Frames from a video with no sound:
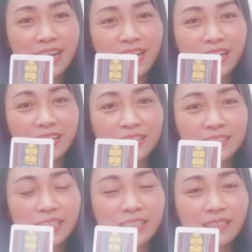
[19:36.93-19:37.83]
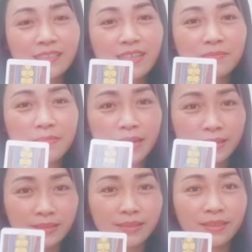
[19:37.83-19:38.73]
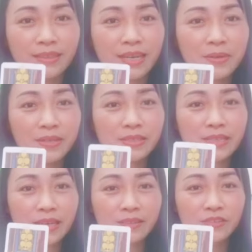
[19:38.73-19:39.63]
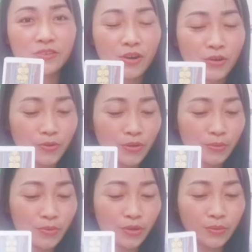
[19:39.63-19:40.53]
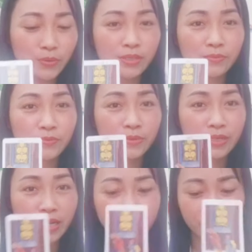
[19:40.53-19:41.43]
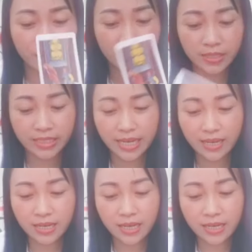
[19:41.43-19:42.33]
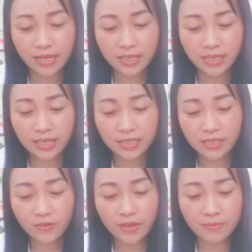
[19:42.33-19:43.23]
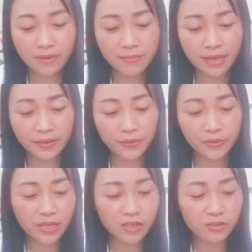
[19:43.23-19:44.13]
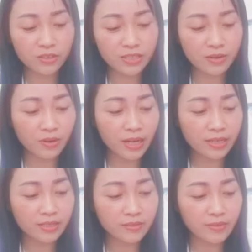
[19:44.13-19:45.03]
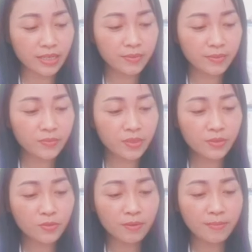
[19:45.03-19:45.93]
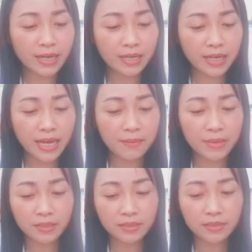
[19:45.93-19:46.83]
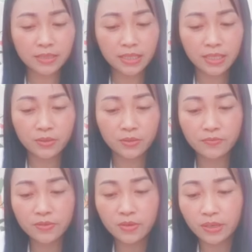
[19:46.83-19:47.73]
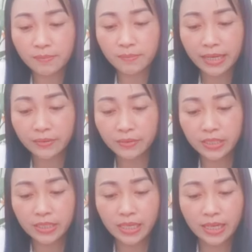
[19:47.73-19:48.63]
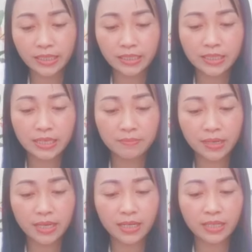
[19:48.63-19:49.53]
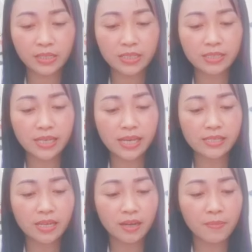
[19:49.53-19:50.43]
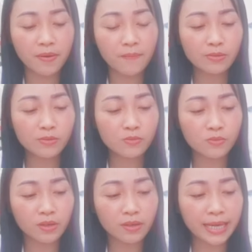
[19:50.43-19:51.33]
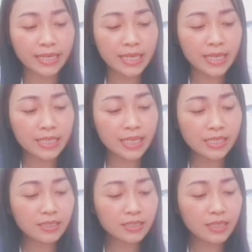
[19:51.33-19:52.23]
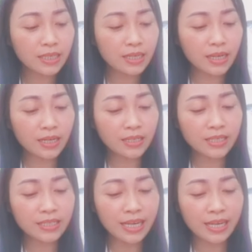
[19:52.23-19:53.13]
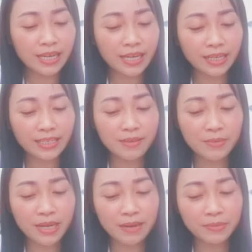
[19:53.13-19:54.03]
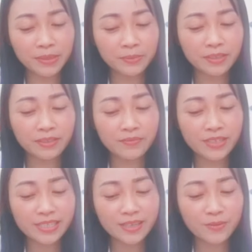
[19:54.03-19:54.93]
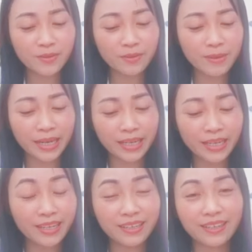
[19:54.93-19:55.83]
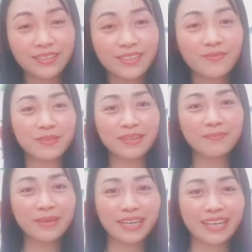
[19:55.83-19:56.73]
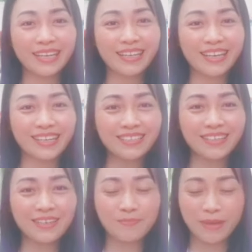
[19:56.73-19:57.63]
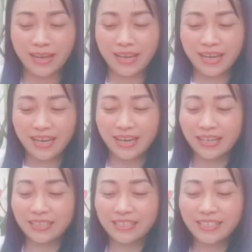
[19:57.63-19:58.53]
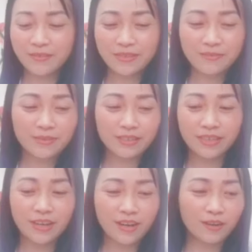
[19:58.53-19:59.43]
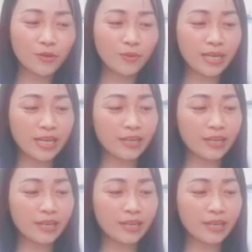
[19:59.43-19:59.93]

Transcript: uh, trường năng lượng mà uh, cao hơn để cho họ cũng có một cái cuộc sống vui an vui hơn nhé đấy do vậy mà các bạn hỗ trợ cho nhau nó là như vậy dù các bạn là nam hay là nữ thì cái đối phương của các bạn cũng chính là cái người mà cần cái sự che chở và bao dung của các bạn thế nhưng à, người ta lại là cái người mà làm động lực ở phía sau của các bạn đấy do vậy mà các bạn hãy là cái người mà à, trân trọng các à, họ mối quan hệ